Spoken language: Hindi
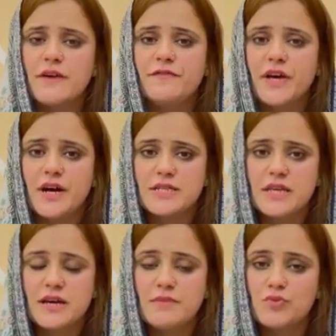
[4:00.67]
एफ आई
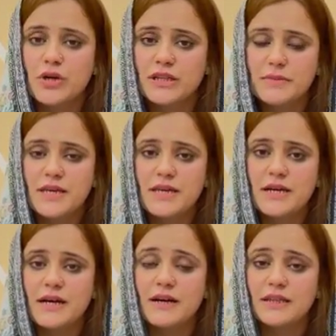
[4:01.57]
आर्स की गई मुकदमे
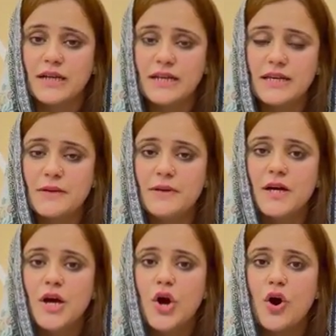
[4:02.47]
किए गए गद्दारी के
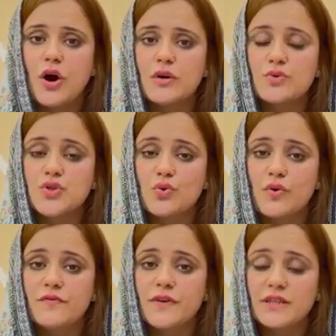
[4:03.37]
भी और
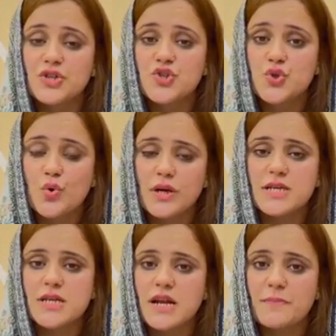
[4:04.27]
उसको वतन छोड़
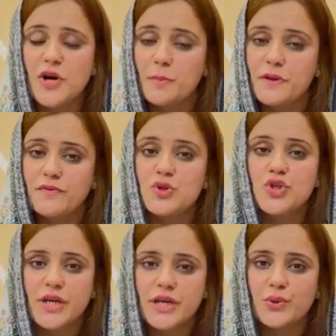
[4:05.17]
कर जाना पड़ा और फिर वो
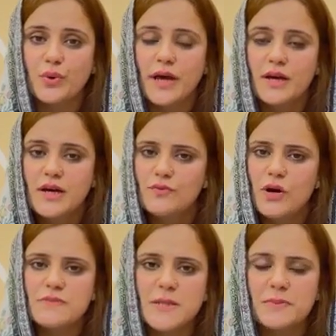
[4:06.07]
शहीद हो गए
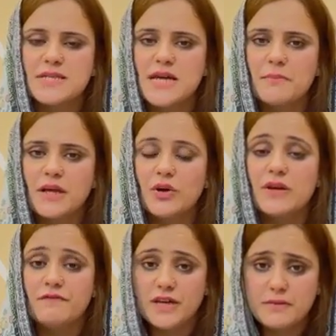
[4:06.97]
वो हम सबके सामने और
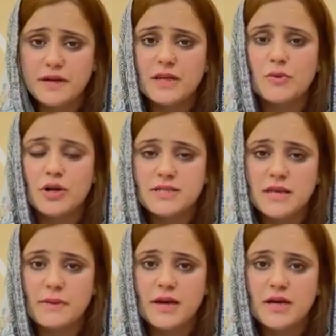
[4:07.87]
ये वही मरियम
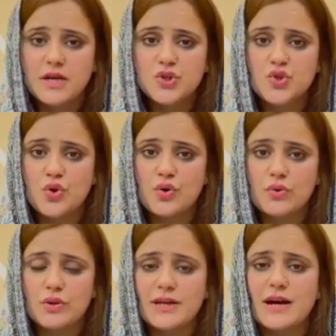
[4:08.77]
औरंगजेब हैं जो
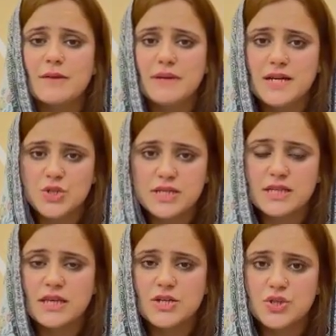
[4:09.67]
उनके घर भी ना जा
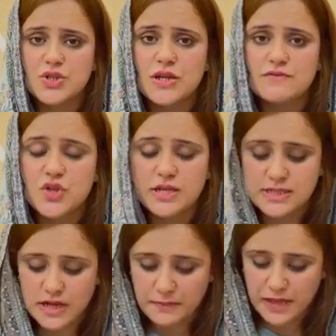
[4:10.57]
सकी अरशद शरीफ
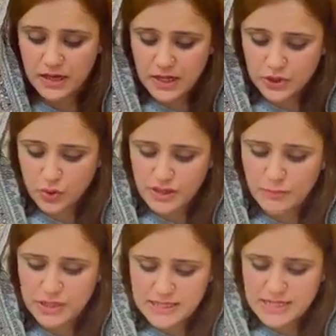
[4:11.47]
शहीद साहब के तो ये
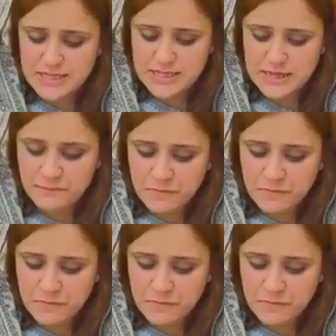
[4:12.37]
बहुत सारी चीज़ें